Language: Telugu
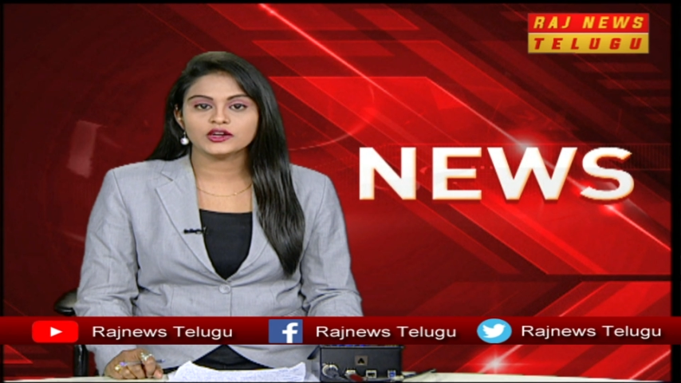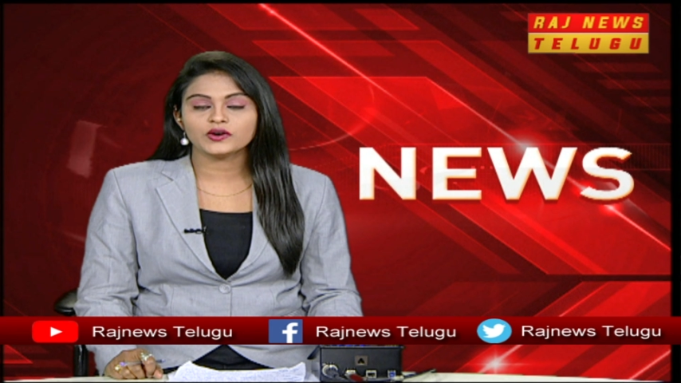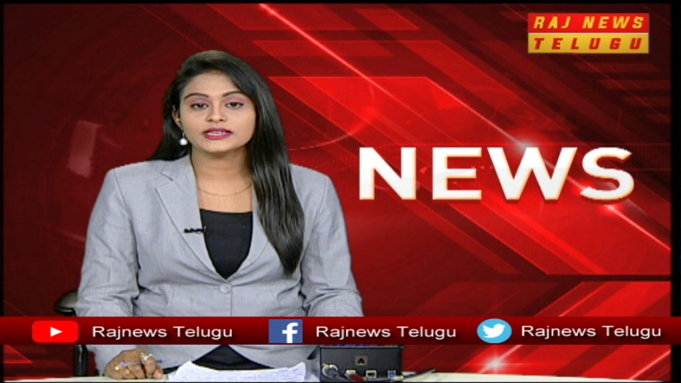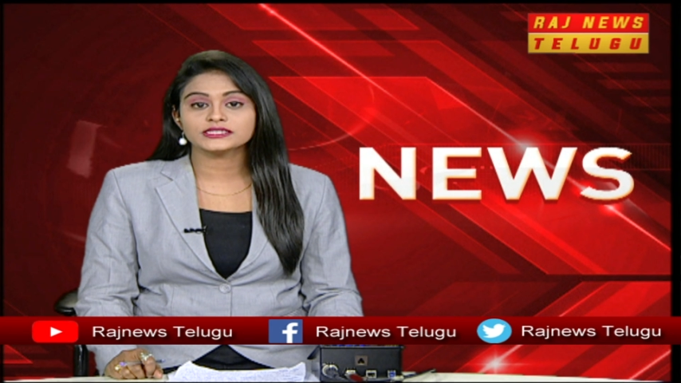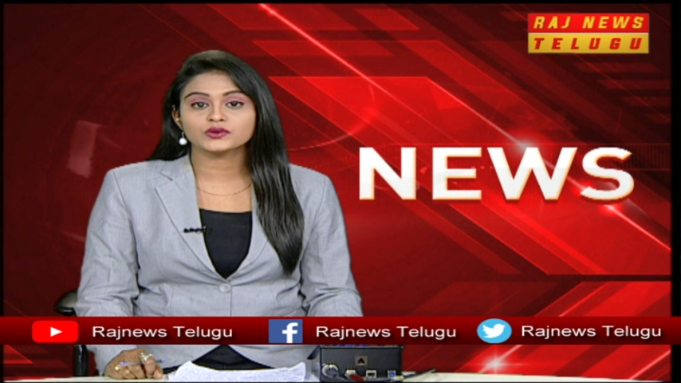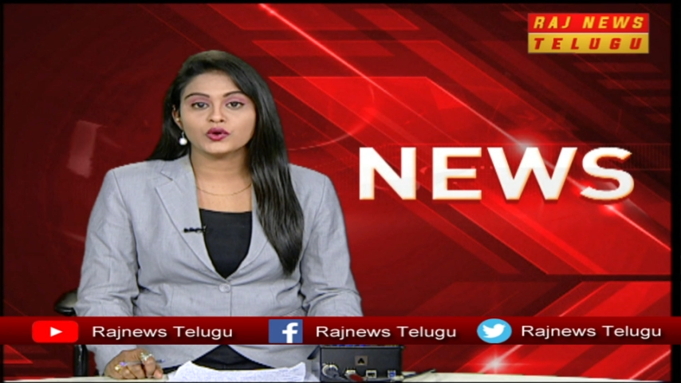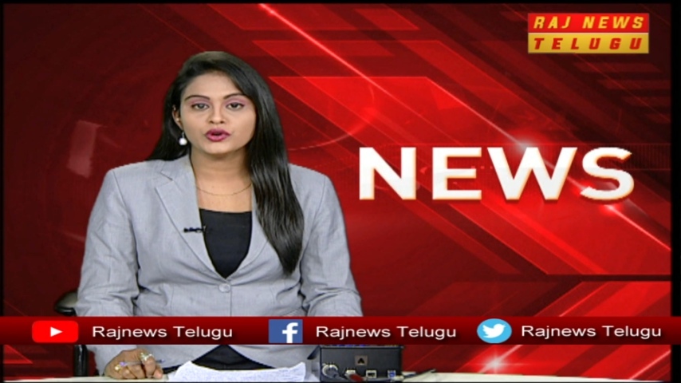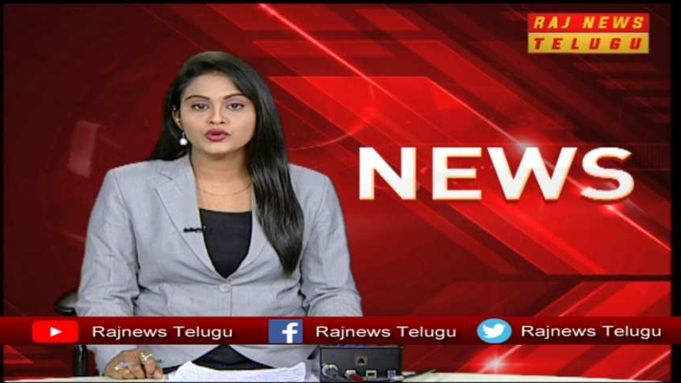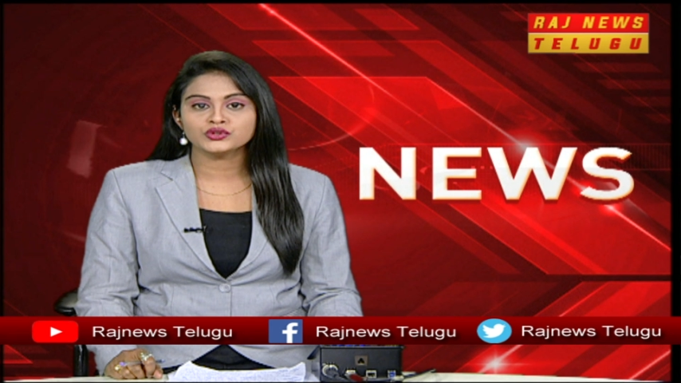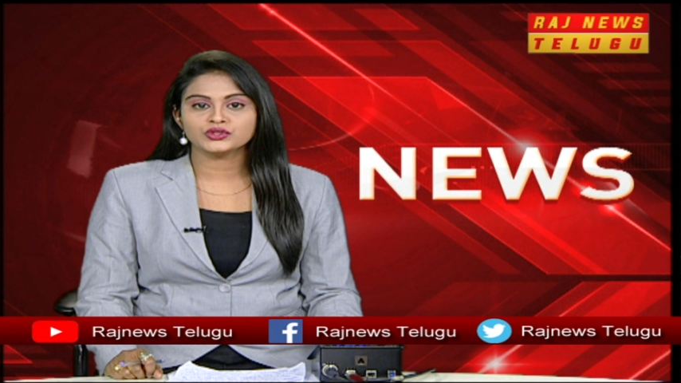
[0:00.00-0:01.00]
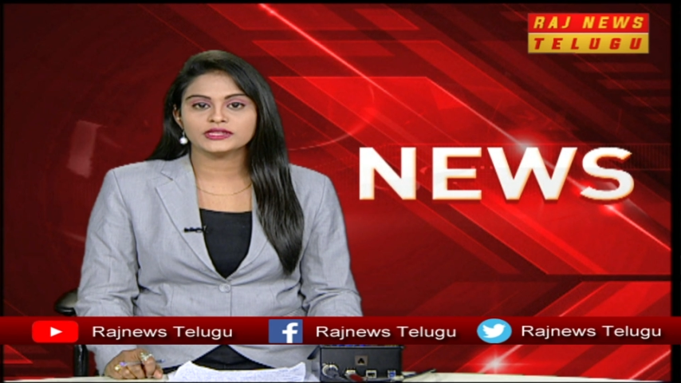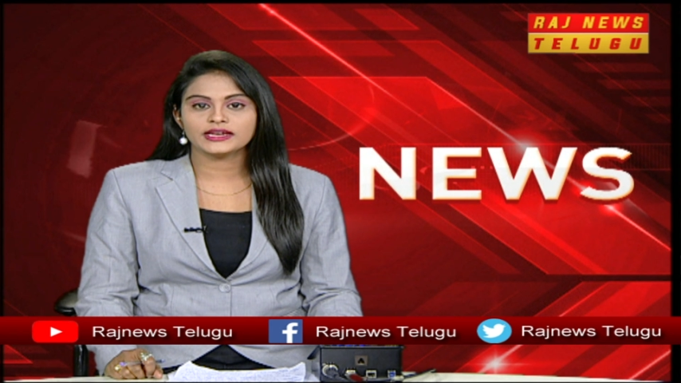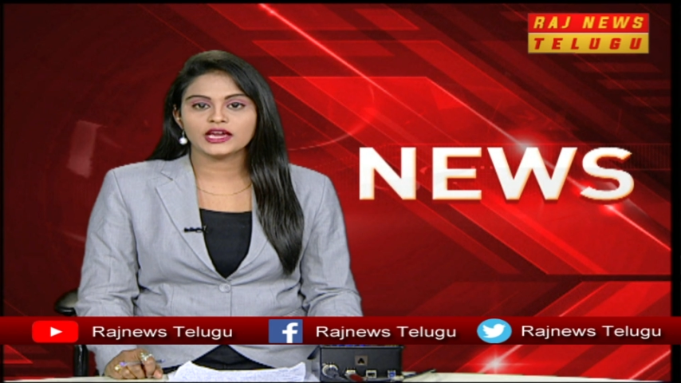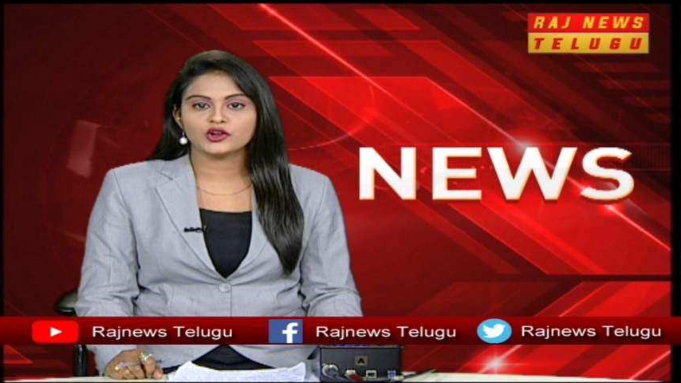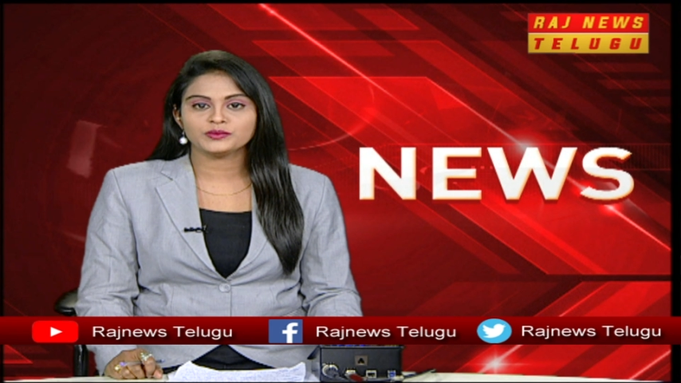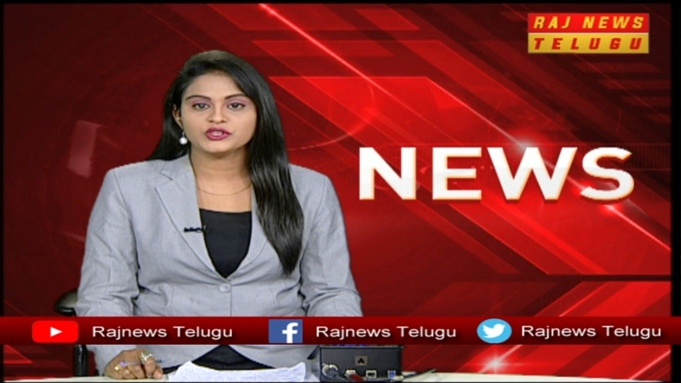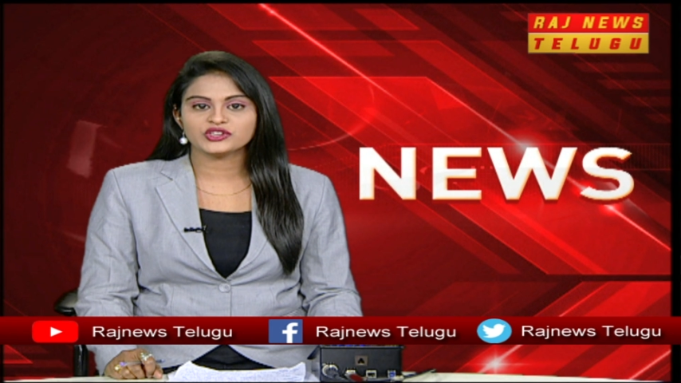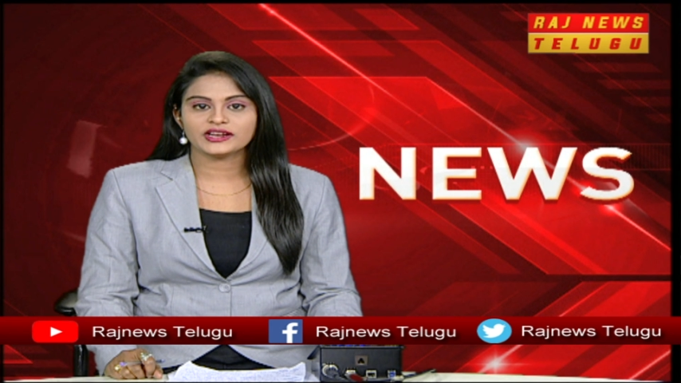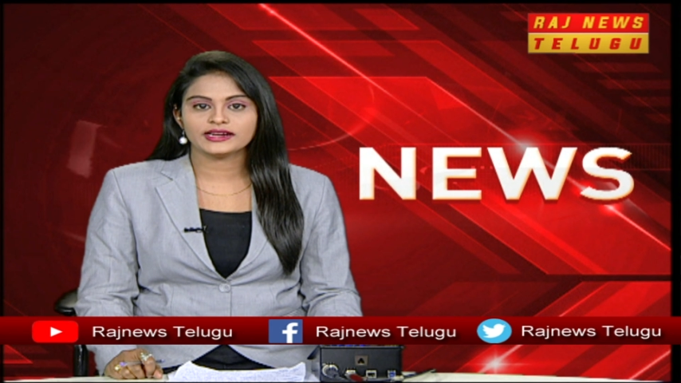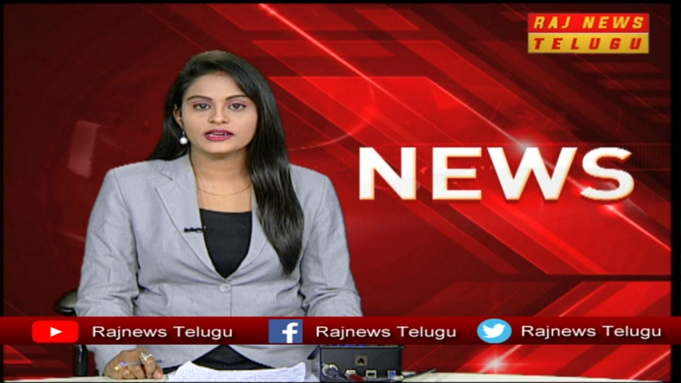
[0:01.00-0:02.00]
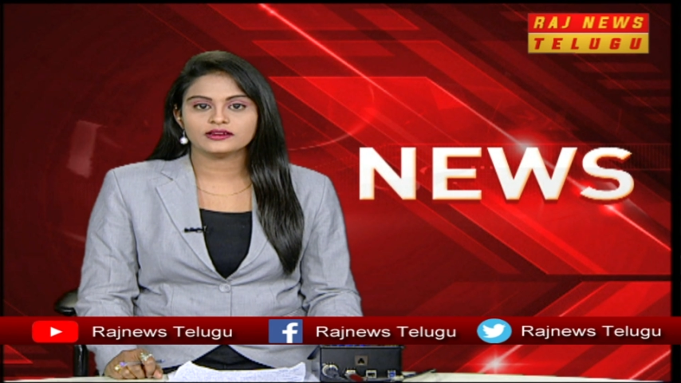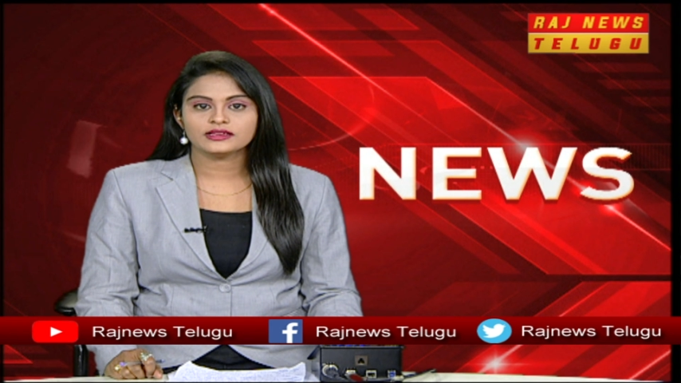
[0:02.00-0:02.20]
టీఆర్ఎస్ కోరుకుంటుందని ఆరోపించారు ఆయన